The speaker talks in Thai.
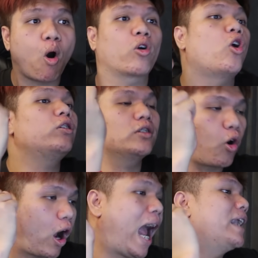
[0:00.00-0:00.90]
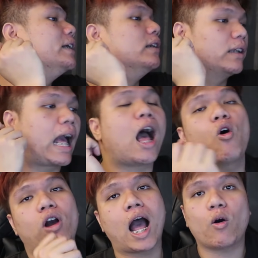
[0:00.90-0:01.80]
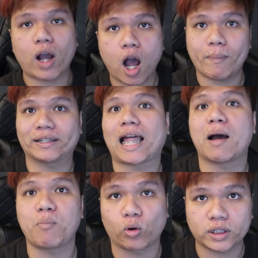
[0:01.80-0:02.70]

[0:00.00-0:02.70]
โบกรถคันอื่นเข้าไปตามปก